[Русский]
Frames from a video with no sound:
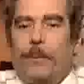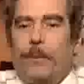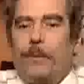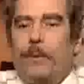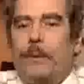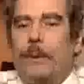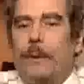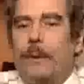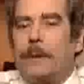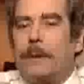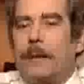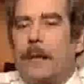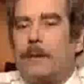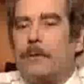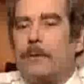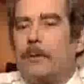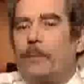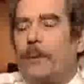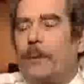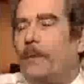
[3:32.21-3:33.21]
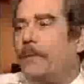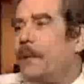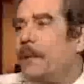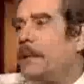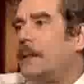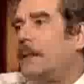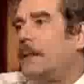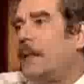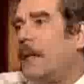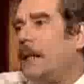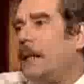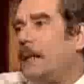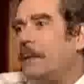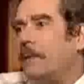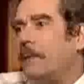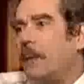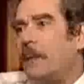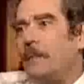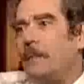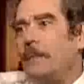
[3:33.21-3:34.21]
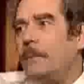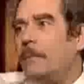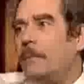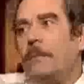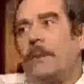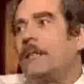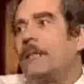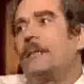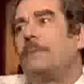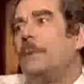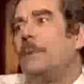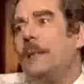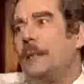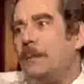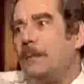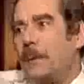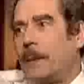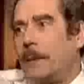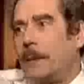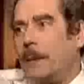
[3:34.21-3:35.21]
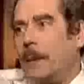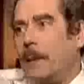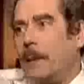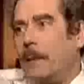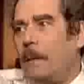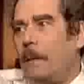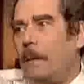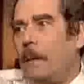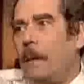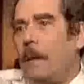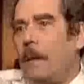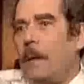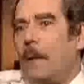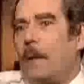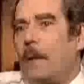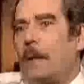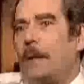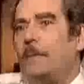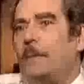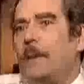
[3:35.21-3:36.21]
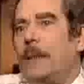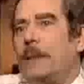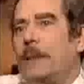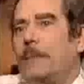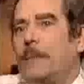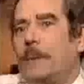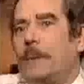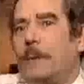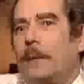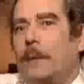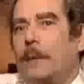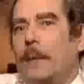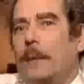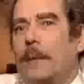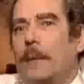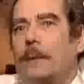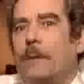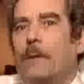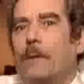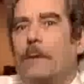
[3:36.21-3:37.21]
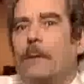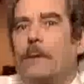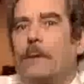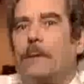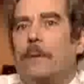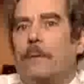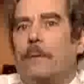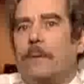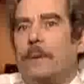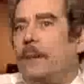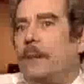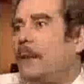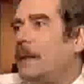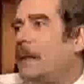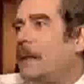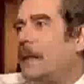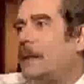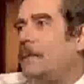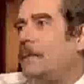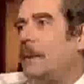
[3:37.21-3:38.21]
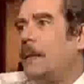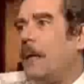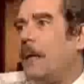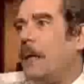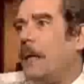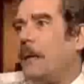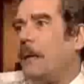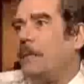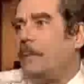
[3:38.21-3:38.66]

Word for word: Получилось так, что под Винницей Калиновка мы разбились машиной. Разбились машиной настолько, что водитель насмерть, а